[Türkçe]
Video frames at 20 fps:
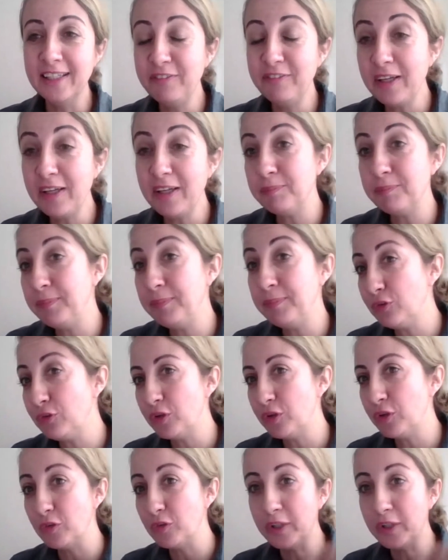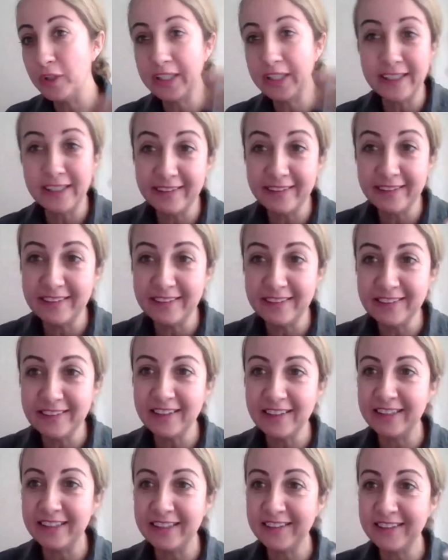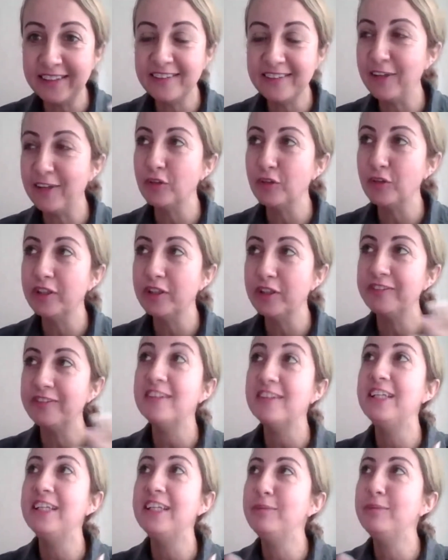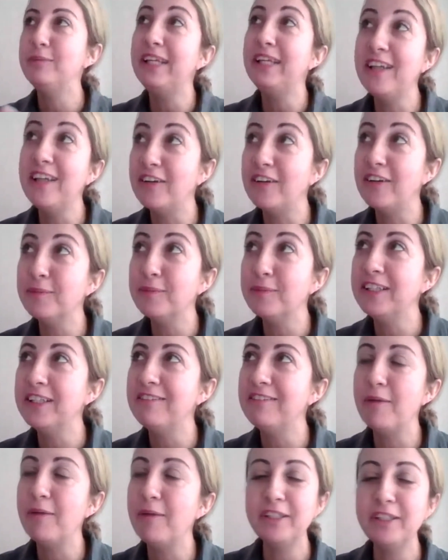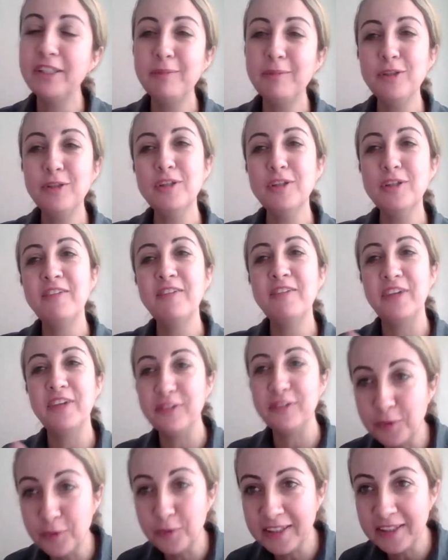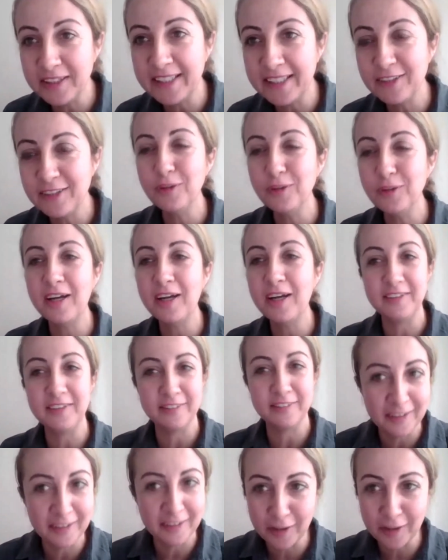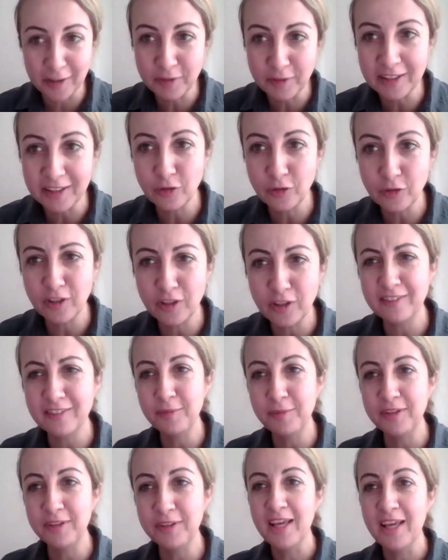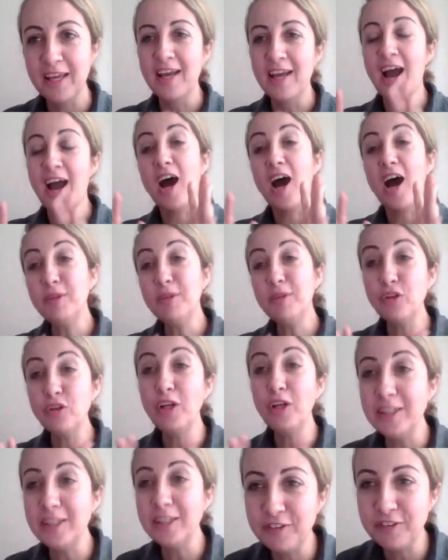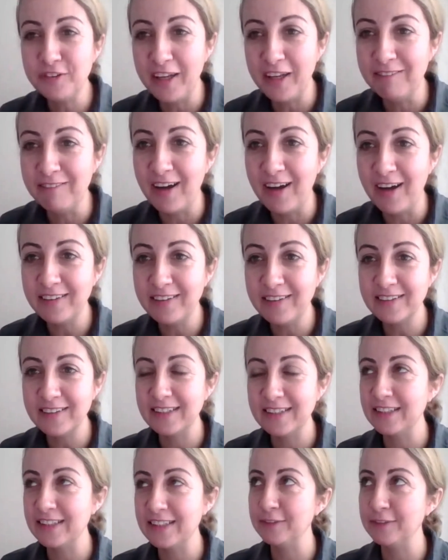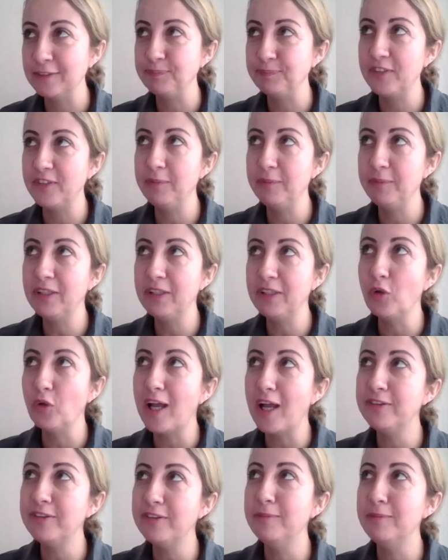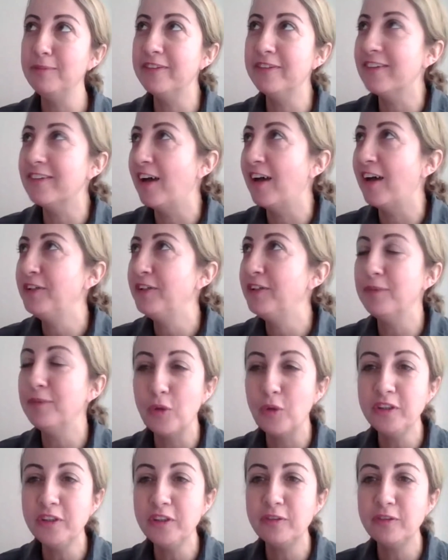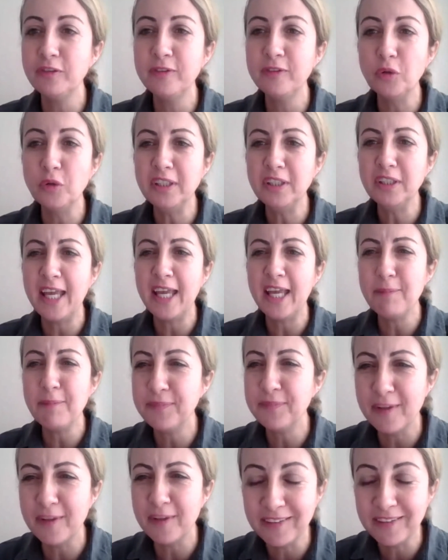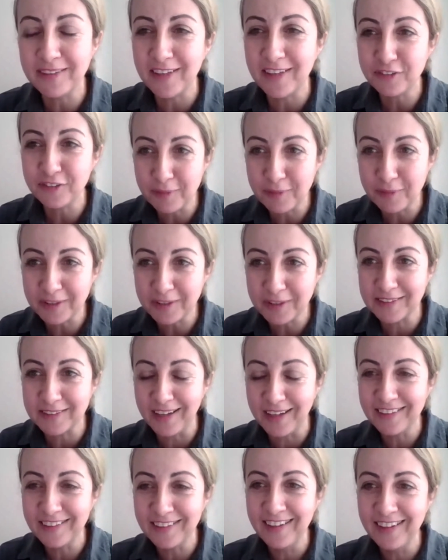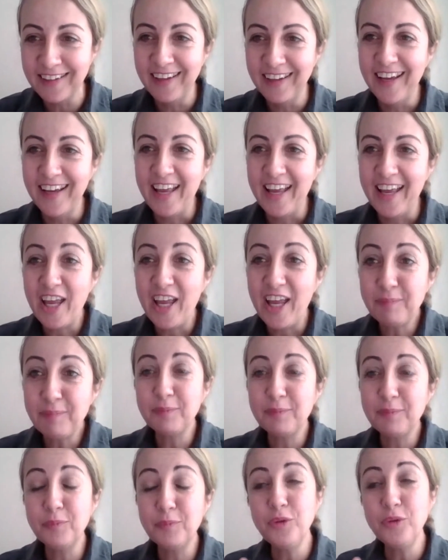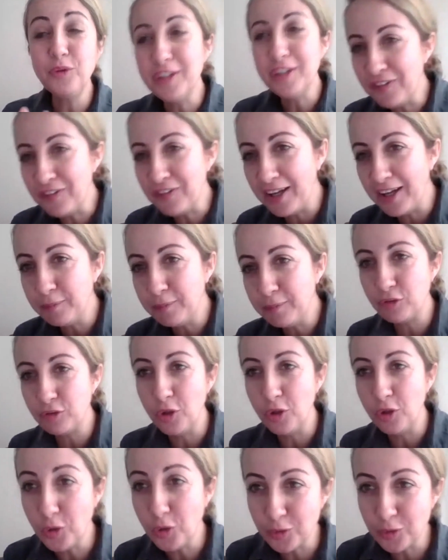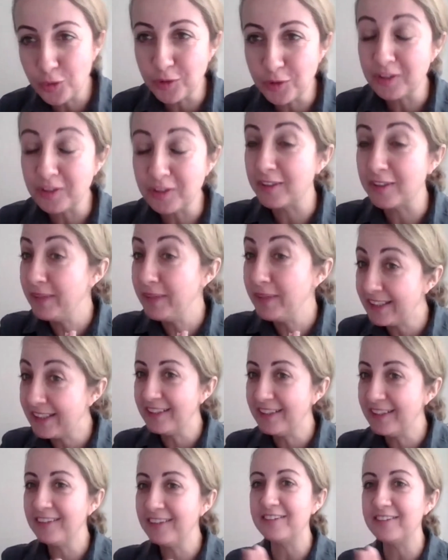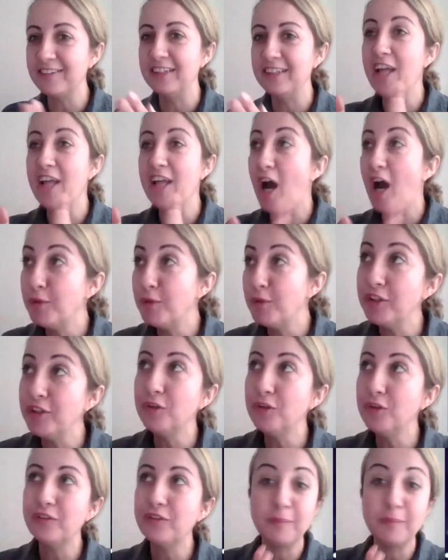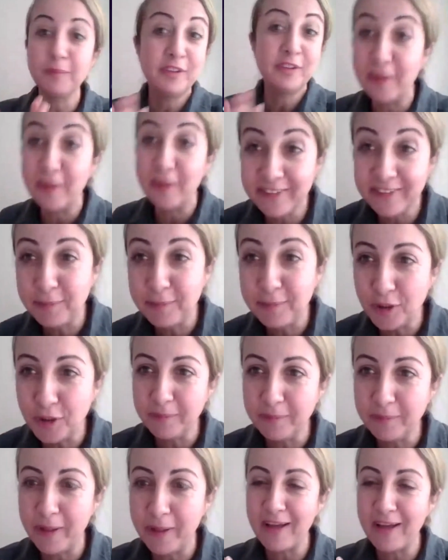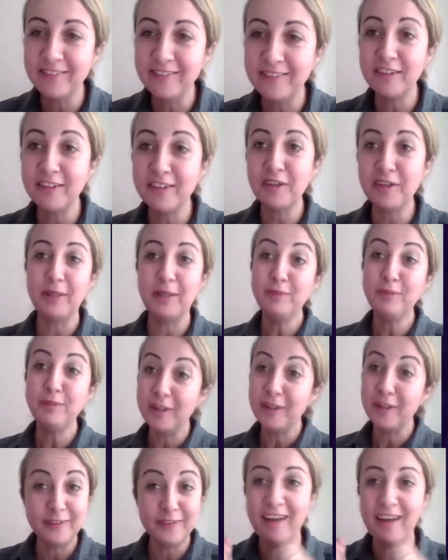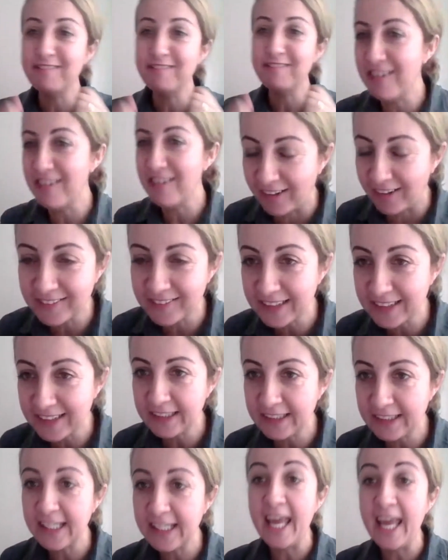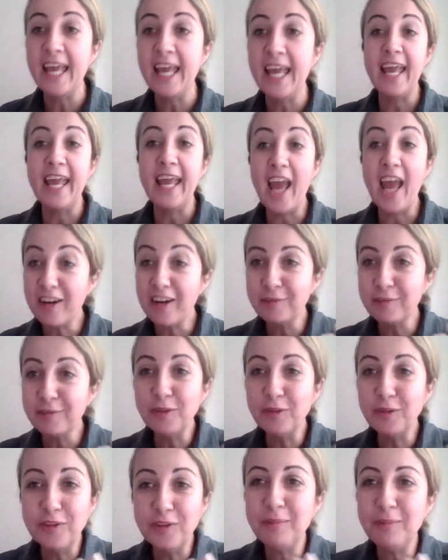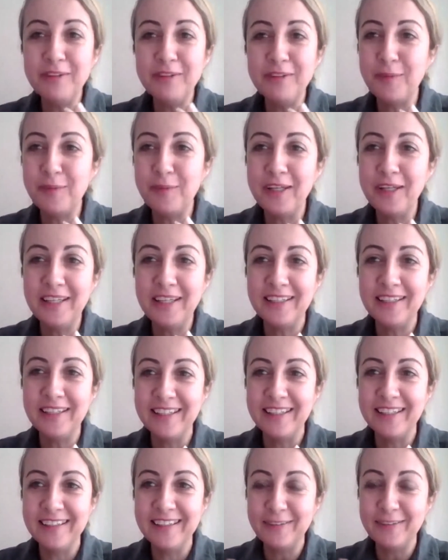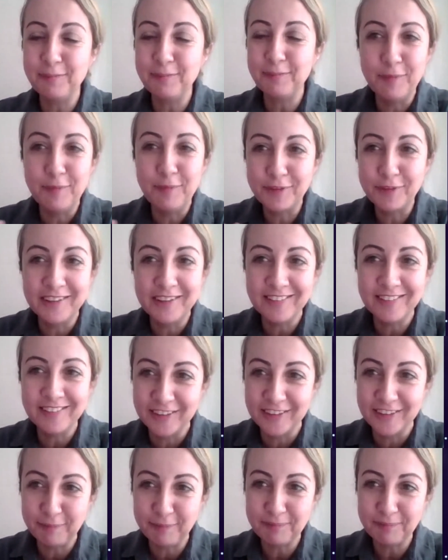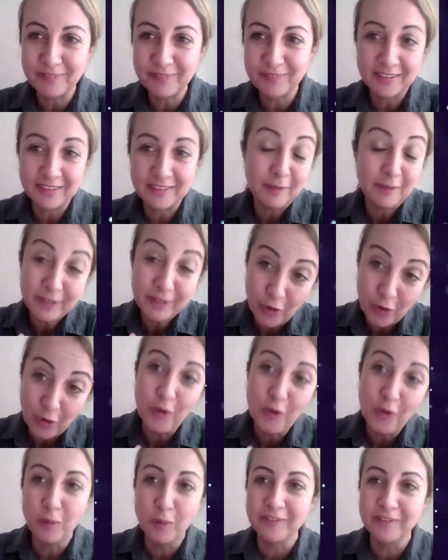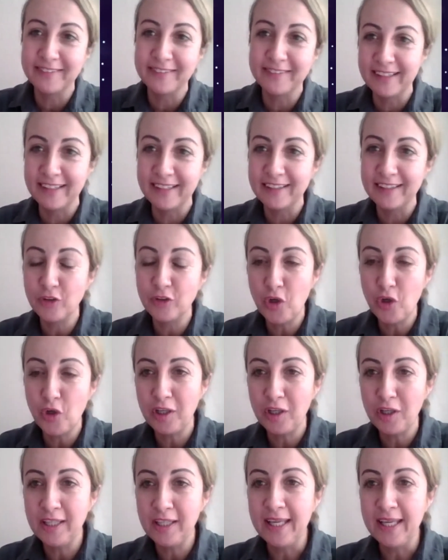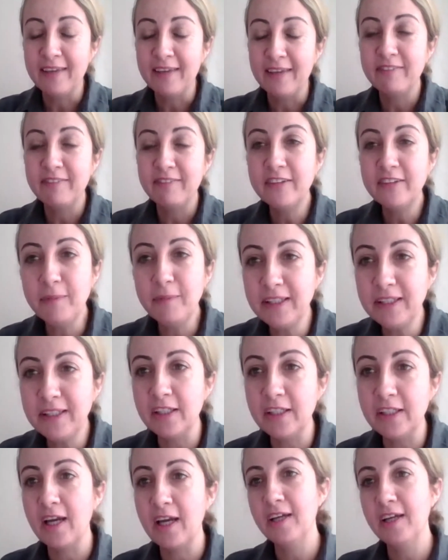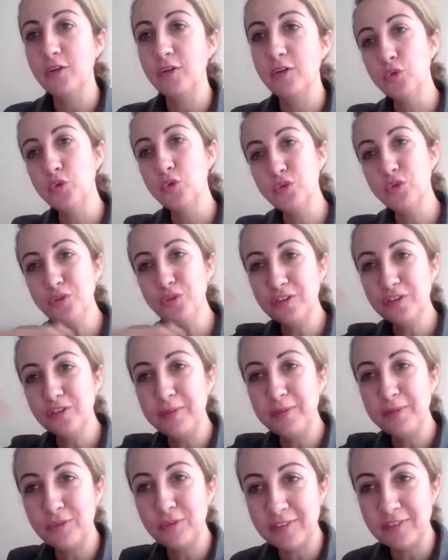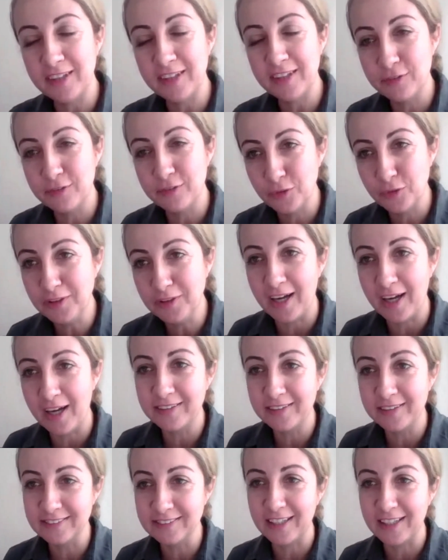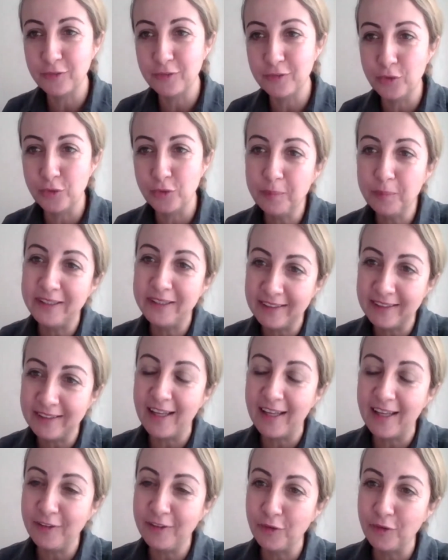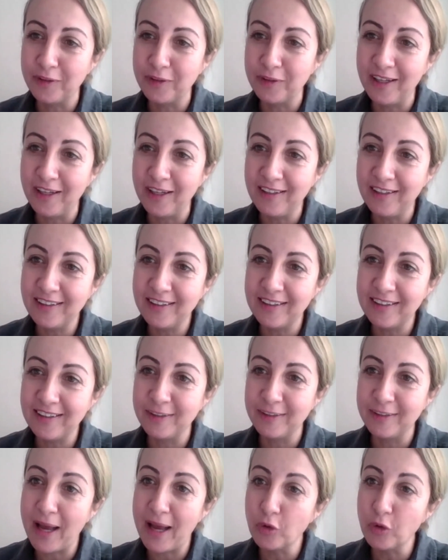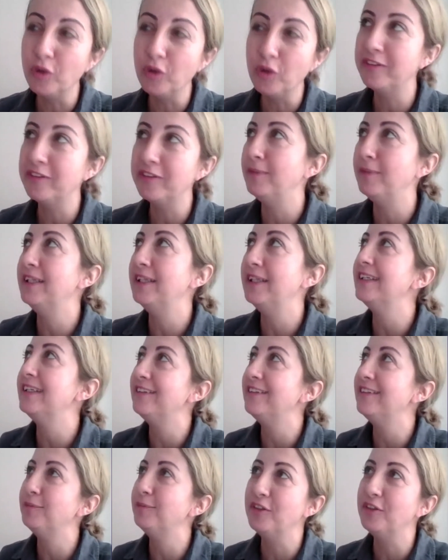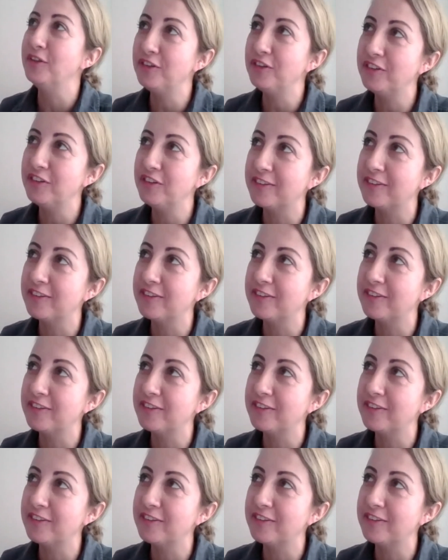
ee, ve bir süre evet. sonra gittiklerinde gittikten sonra size e-mail yazmaya devam edebiliyorlar. Facebook'tan ekliyorlar, Instagram'dan ekliyorlar tabii. Ama şöyle de bir şey var. E, Tabii ki onlar bizim misafirimiz olduğu için biz onları hep sabahtan akşama kadar hep buyurun efendim şöyle oturun. Tabii ki e, yağmur yağıyorsa bir şemsiye bulalım hemen size. Benim şemsiyem var altına girin. Her zaman onları biz böyle e, pamuklara sarıp Tabii ki öyle olması gerekiyor. Evet. Ve tabii ki evet. uzunca bir sezonun ardından tur bittikten sonra e, ben Guatemala'ya gittiğimde